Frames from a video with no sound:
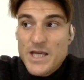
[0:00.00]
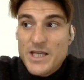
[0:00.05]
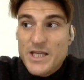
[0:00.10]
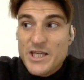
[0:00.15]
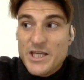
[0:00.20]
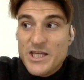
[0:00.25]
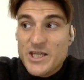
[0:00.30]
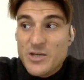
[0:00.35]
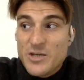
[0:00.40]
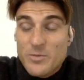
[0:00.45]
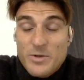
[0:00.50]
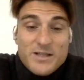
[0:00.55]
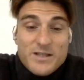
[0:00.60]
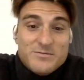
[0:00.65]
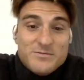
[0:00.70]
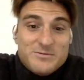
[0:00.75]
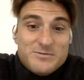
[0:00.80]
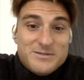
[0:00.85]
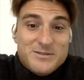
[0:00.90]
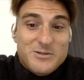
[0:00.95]
Y
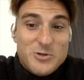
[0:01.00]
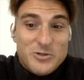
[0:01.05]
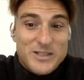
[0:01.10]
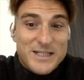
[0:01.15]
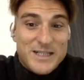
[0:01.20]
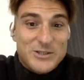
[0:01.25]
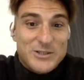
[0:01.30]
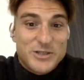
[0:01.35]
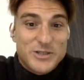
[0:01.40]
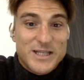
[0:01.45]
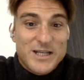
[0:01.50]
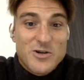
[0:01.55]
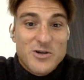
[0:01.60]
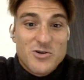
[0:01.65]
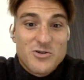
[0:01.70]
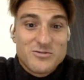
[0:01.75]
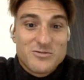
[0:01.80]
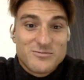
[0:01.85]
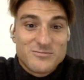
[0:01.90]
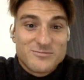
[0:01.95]
hombre, contrato
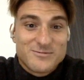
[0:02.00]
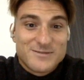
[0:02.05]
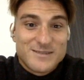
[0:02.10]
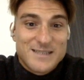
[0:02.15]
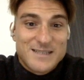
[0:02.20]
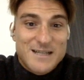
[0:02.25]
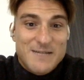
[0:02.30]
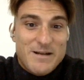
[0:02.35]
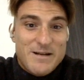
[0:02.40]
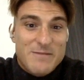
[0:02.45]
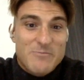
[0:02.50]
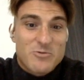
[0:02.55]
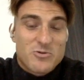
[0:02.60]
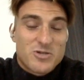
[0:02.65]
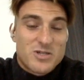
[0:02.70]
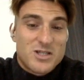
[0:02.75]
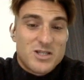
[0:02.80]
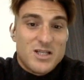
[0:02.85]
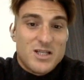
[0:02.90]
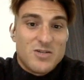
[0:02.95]
tengo, ya
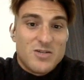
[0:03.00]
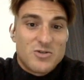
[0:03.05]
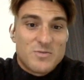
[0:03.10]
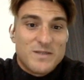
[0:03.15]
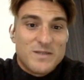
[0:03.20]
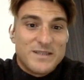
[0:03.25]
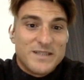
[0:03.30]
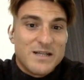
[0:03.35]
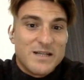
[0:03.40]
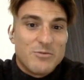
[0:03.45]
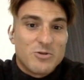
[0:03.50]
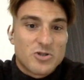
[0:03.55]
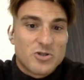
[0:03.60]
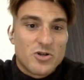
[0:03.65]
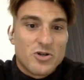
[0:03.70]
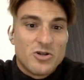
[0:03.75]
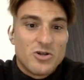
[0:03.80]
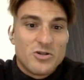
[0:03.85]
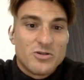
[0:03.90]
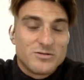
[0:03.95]
veremos si nos mantenemos
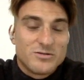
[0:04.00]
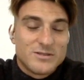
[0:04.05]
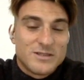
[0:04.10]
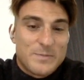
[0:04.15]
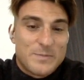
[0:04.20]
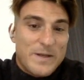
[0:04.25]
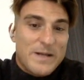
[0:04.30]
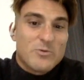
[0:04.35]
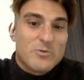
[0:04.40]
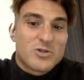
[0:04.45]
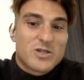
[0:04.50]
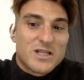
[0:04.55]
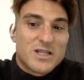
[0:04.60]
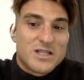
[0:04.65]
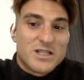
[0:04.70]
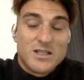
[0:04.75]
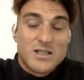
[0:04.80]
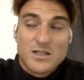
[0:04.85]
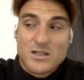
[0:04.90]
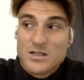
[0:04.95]
o no, esperemos que
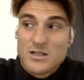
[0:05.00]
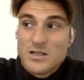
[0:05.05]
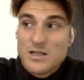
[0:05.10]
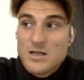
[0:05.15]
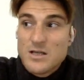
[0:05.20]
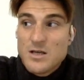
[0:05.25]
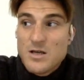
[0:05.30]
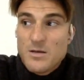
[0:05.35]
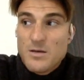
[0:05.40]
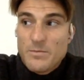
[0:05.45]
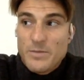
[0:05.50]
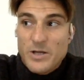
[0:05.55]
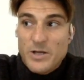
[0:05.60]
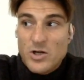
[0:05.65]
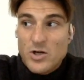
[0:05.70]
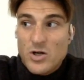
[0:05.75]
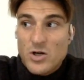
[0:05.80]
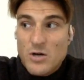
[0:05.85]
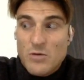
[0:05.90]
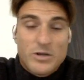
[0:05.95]
sí,
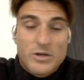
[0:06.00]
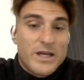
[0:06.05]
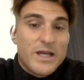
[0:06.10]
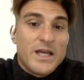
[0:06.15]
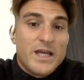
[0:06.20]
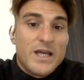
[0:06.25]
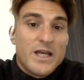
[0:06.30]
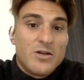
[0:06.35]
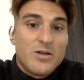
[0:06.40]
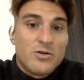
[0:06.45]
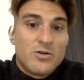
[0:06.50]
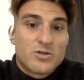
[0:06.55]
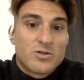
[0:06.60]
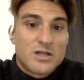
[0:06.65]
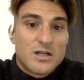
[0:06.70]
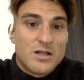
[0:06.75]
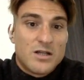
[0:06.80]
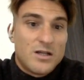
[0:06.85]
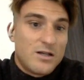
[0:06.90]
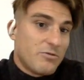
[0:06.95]
pero aunque no
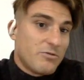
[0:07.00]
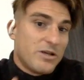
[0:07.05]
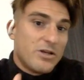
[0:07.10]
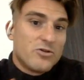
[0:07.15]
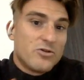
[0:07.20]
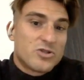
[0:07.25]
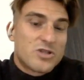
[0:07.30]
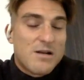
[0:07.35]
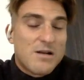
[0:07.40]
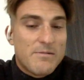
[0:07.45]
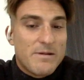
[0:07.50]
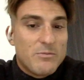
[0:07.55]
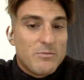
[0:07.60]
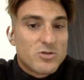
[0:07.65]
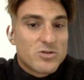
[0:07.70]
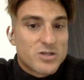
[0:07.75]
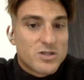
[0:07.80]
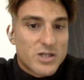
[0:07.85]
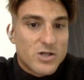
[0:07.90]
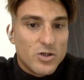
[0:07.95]
nos, aunque no nos
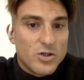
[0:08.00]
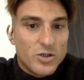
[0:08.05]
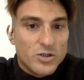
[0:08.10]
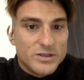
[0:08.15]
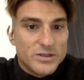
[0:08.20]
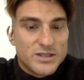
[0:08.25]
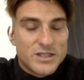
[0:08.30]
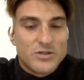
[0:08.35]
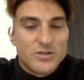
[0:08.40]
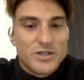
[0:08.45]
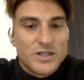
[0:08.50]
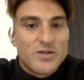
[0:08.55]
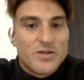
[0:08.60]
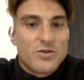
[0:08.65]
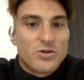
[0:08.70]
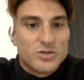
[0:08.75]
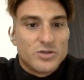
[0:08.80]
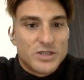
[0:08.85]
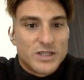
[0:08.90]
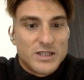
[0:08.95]
salvemos, sigo, sigo
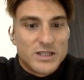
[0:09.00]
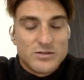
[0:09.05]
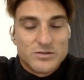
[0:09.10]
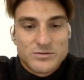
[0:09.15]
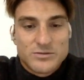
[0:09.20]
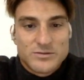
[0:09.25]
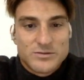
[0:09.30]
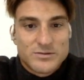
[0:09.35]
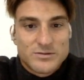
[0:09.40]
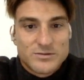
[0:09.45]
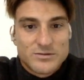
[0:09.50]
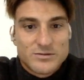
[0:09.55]
teniendo contrato.